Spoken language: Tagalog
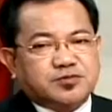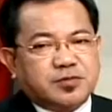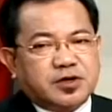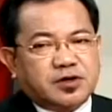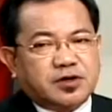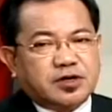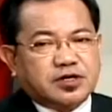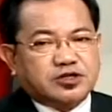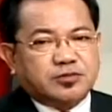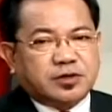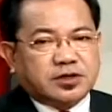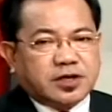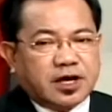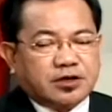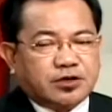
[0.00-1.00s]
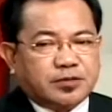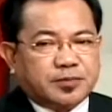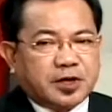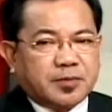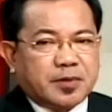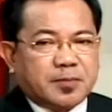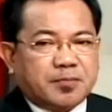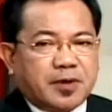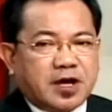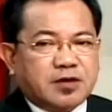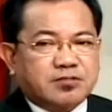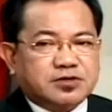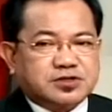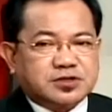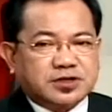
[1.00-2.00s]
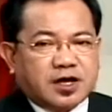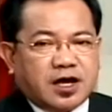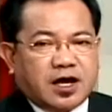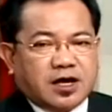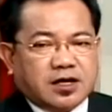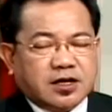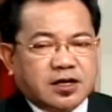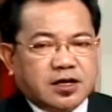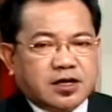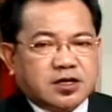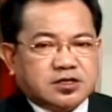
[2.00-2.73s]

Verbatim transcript: Vice Mayor Ernesto Mercado para magpaimbestiga